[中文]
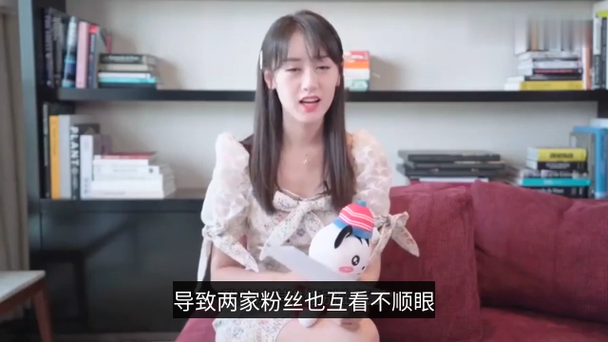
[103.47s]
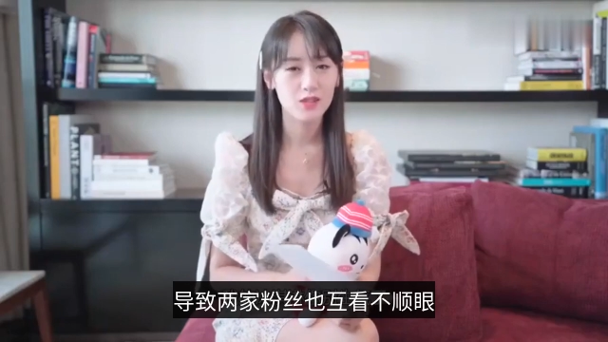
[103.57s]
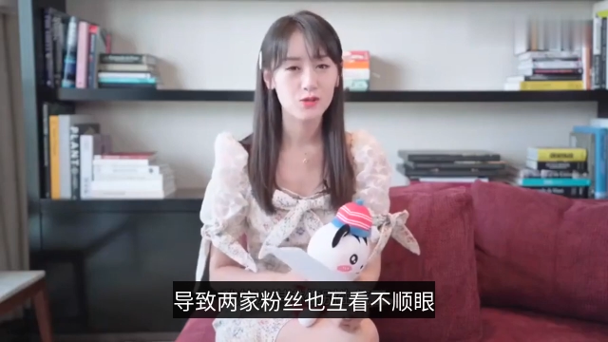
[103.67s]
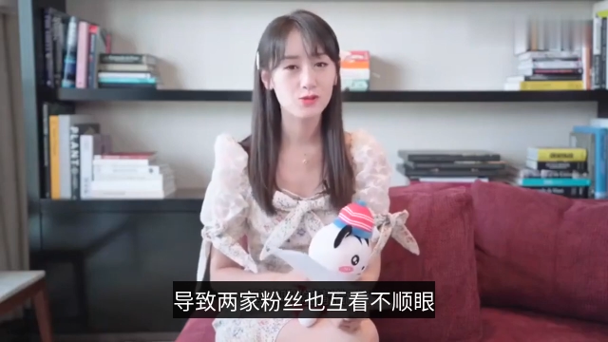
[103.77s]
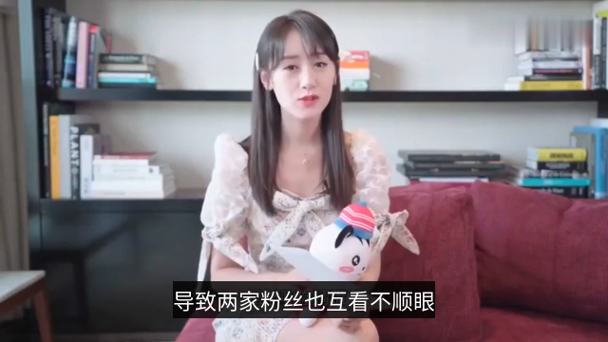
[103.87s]
也
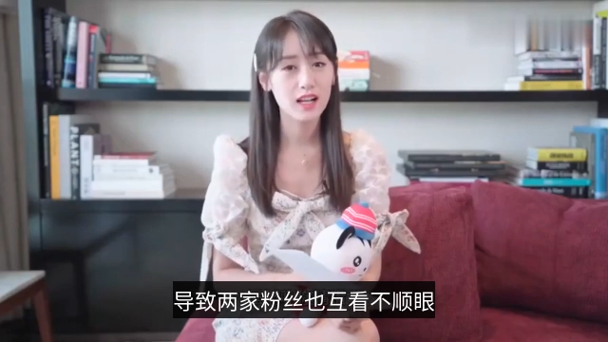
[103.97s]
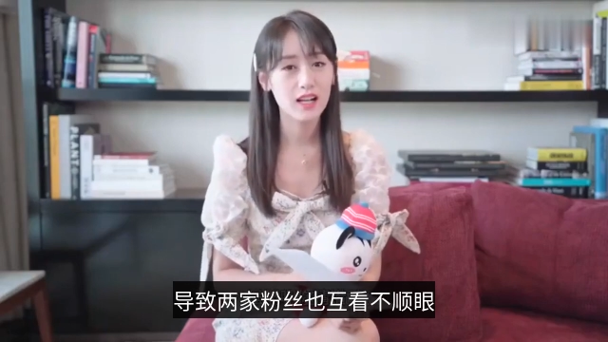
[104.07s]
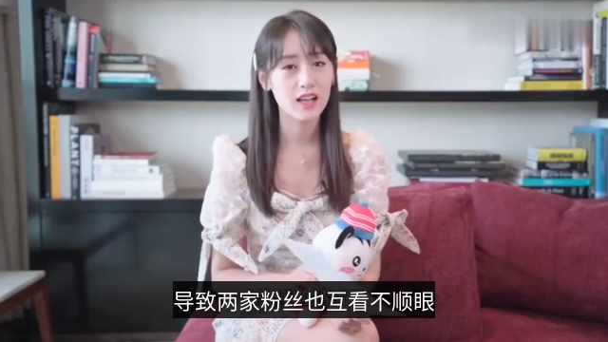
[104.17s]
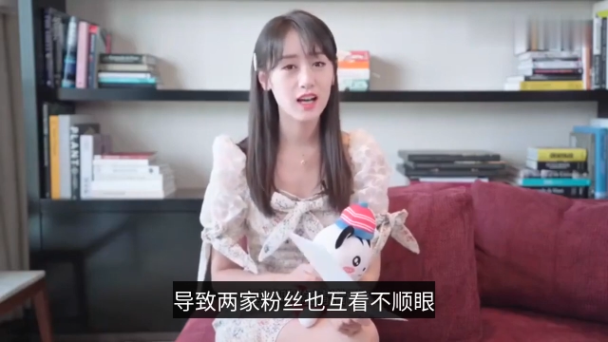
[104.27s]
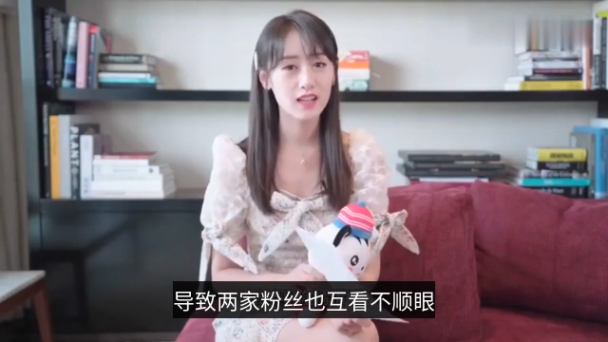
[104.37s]
互看不
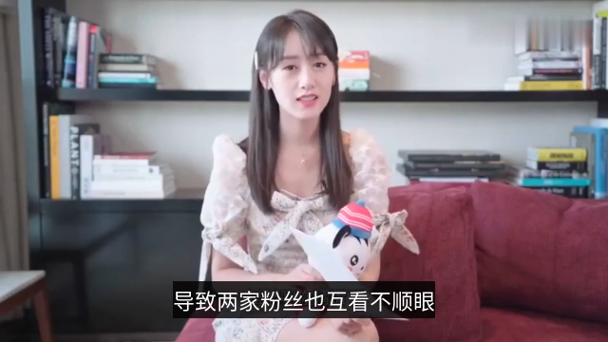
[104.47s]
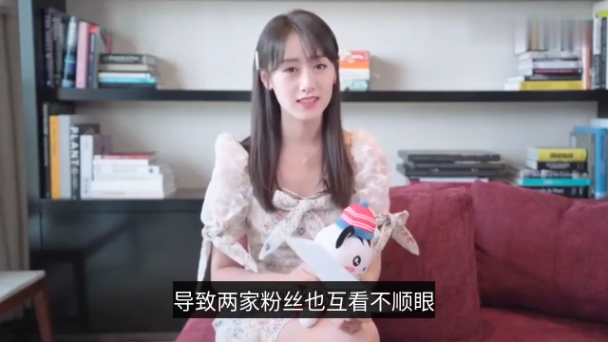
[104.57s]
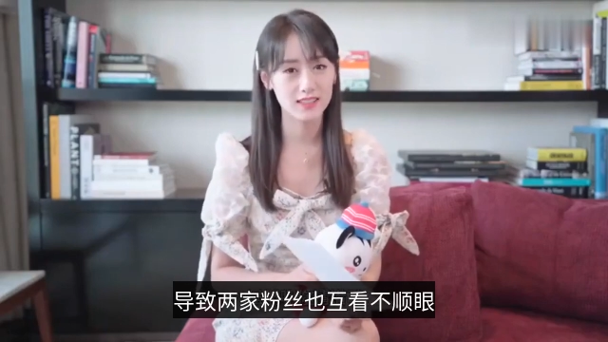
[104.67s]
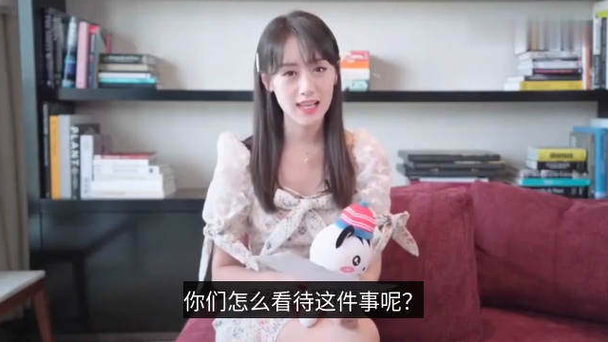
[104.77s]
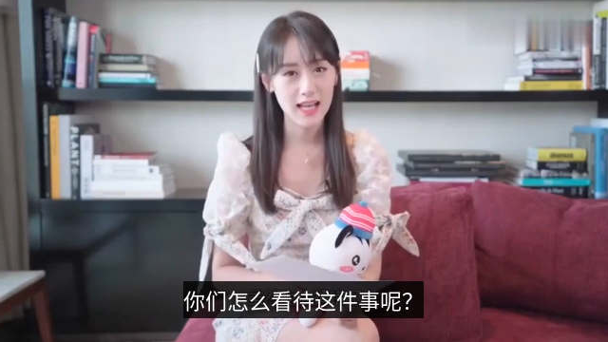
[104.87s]
顺眼。
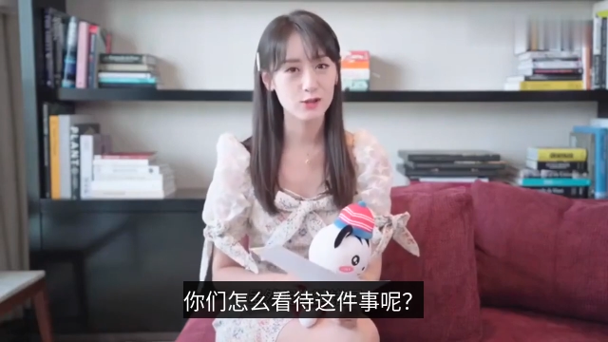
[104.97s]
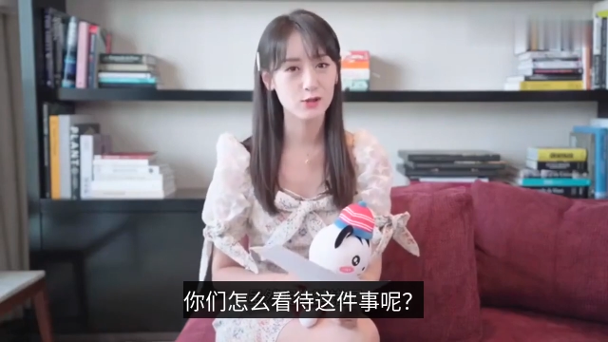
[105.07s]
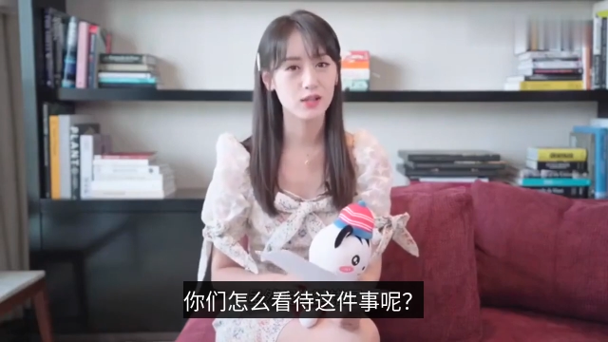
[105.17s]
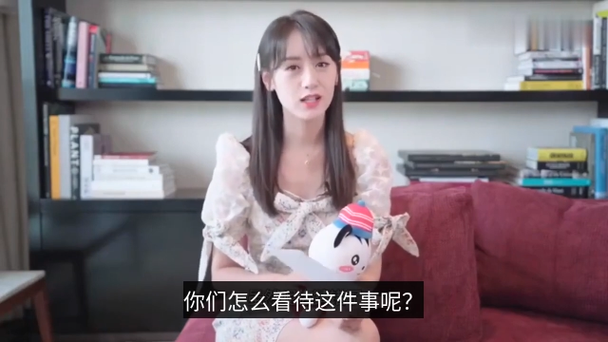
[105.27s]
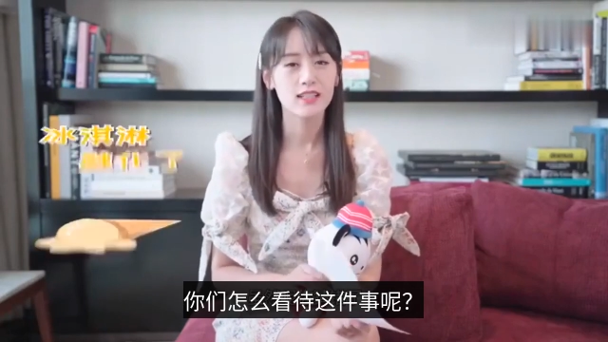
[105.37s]
你们
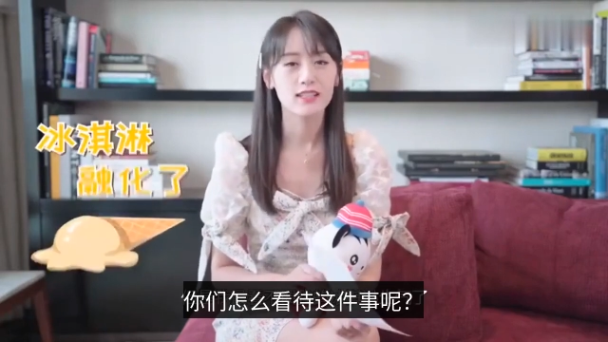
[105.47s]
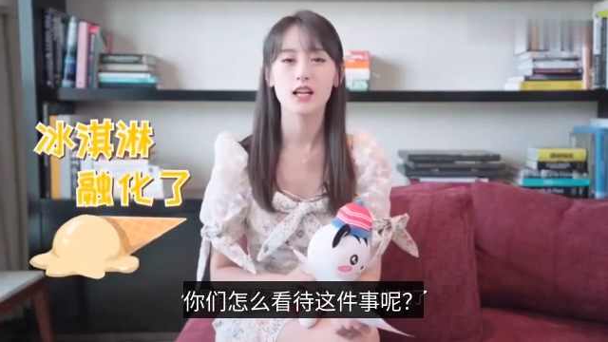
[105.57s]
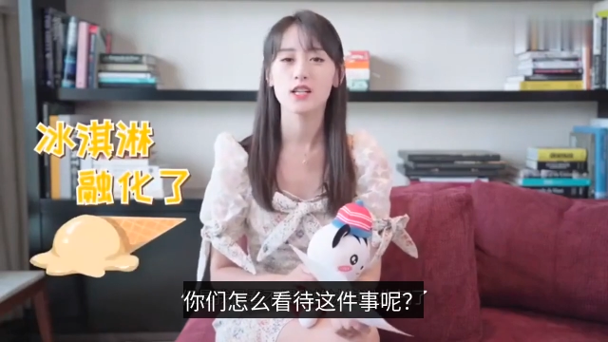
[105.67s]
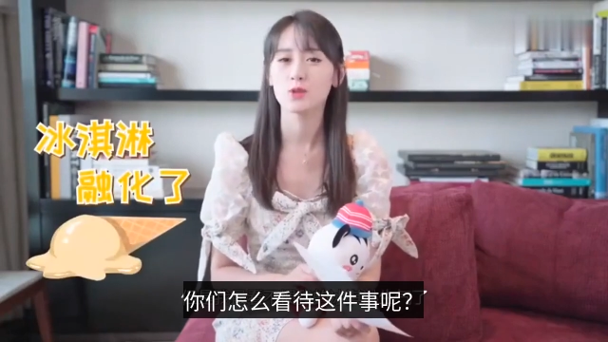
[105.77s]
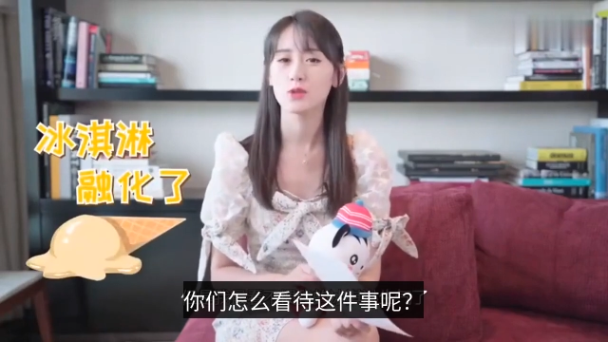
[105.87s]
怎么看
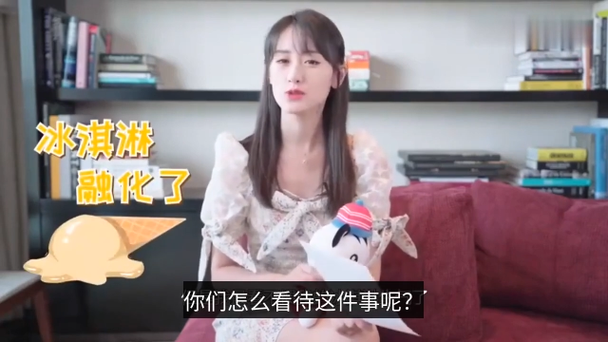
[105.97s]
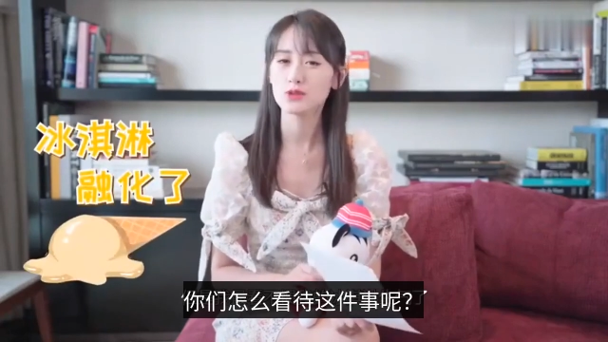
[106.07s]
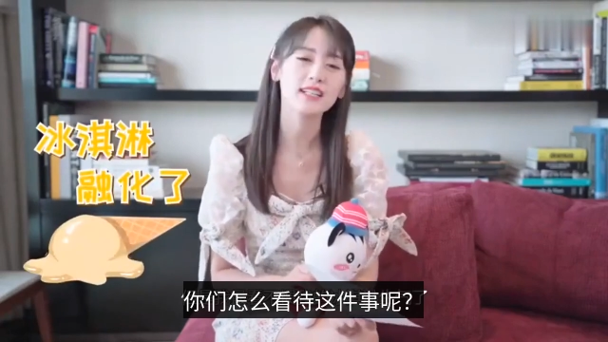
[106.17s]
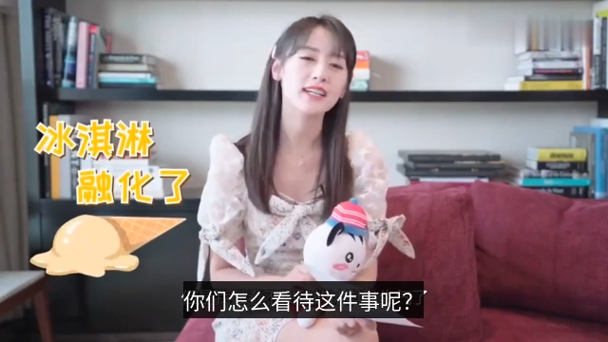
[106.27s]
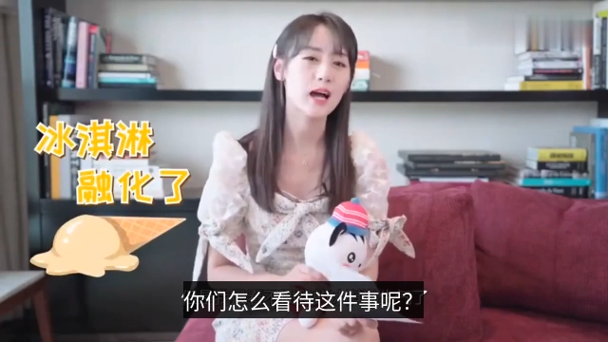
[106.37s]
待这件
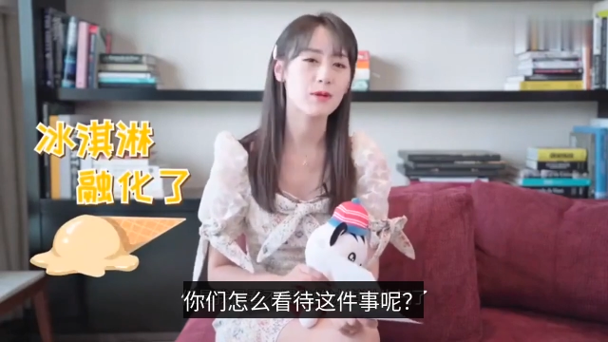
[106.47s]
事呢？